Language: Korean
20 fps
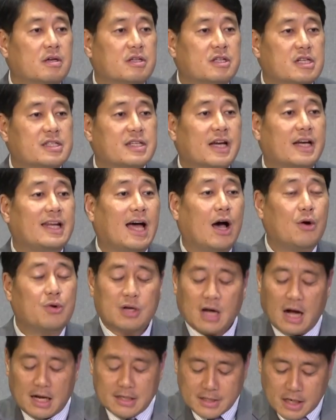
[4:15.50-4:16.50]
7장에
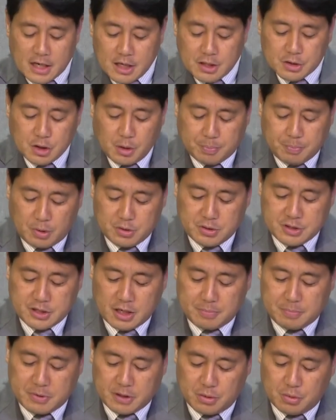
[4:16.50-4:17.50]
나오는 가장 첫
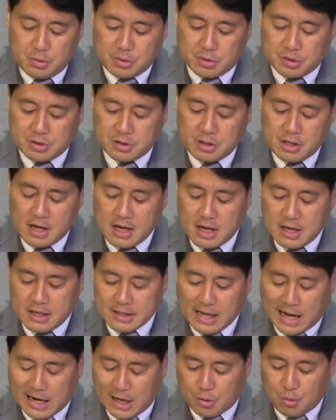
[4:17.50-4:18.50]
번째 비유는
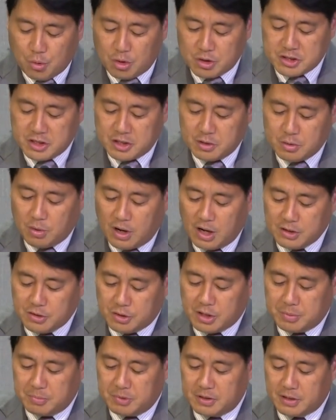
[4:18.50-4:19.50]
달궈진
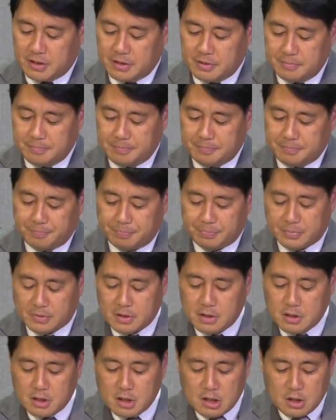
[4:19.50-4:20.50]
화덕입니다.
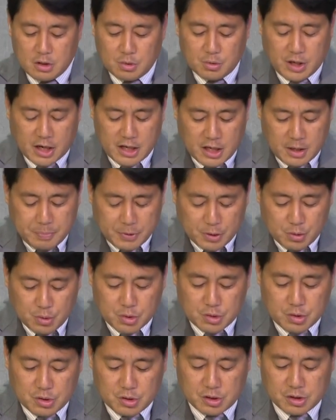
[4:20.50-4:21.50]
우리가 이
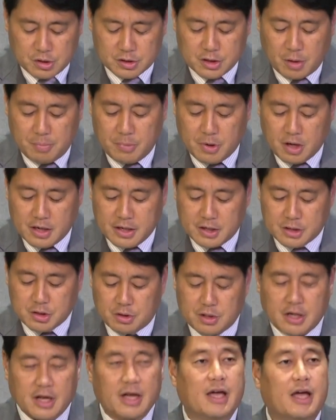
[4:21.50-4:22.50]
비유를 설명하기
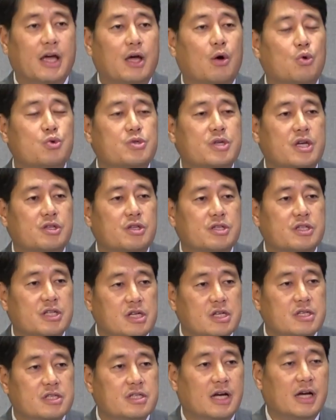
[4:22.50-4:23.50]
전에 호세에서
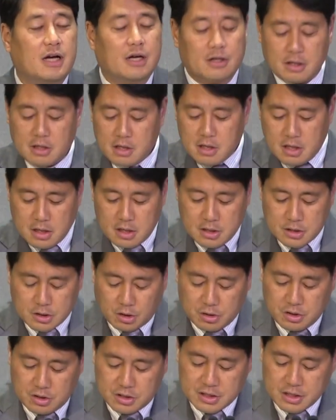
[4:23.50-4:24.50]
7장
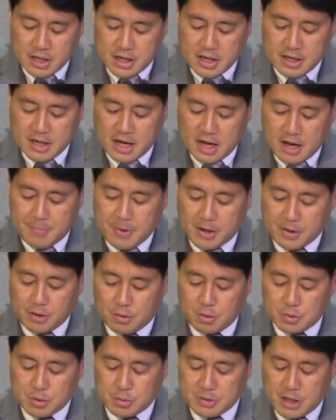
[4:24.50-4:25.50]
전체의
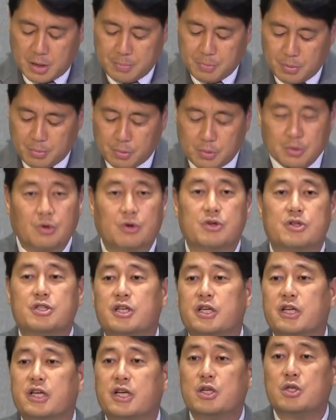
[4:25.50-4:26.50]
배경을 좀 살펴보는
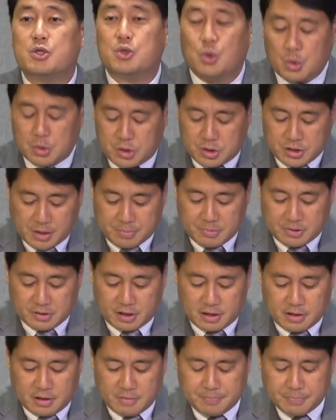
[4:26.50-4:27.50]
것이 좋을
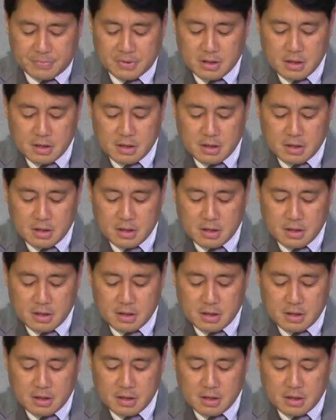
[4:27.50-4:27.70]
듯합니다.